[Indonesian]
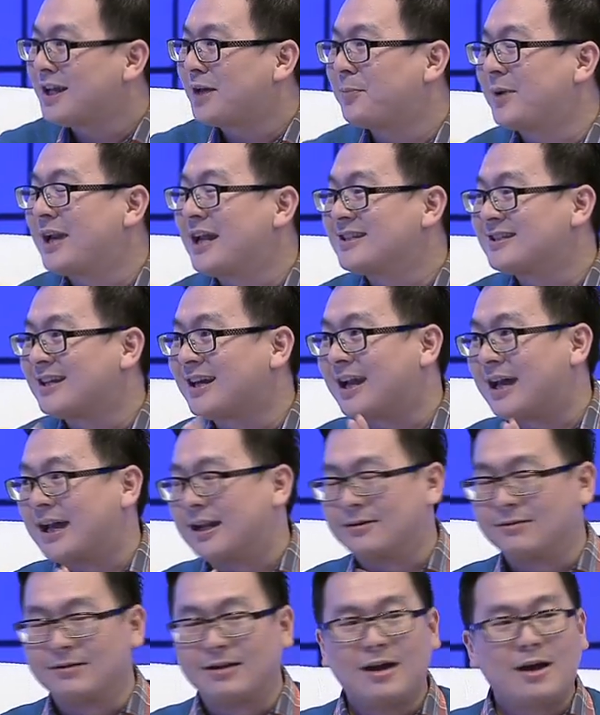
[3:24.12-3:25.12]
saya penasaran.
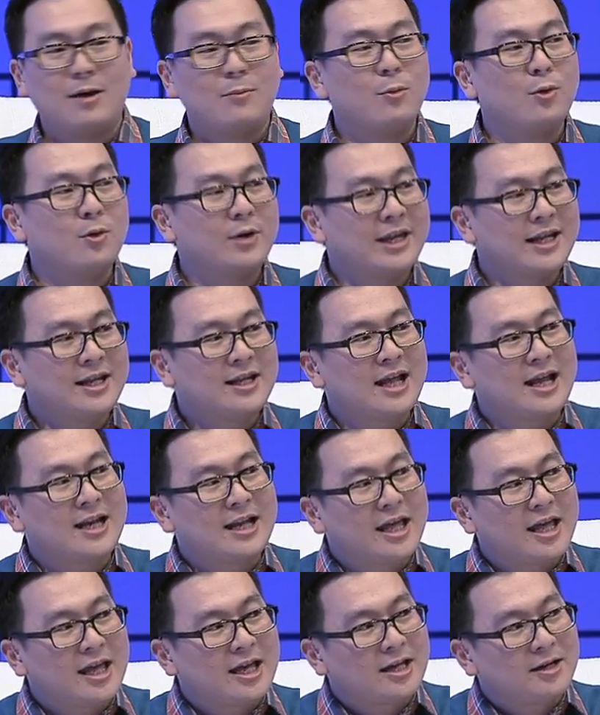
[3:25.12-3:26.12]
Mungkin ada
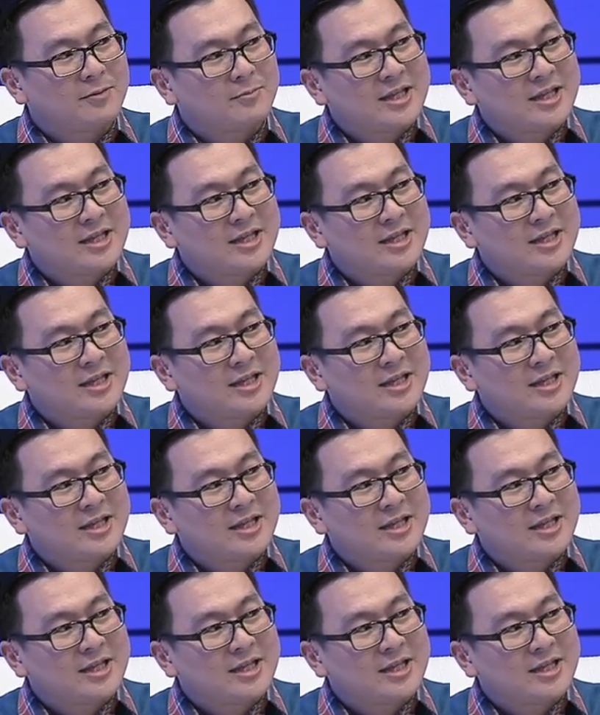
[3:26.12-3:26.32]
yang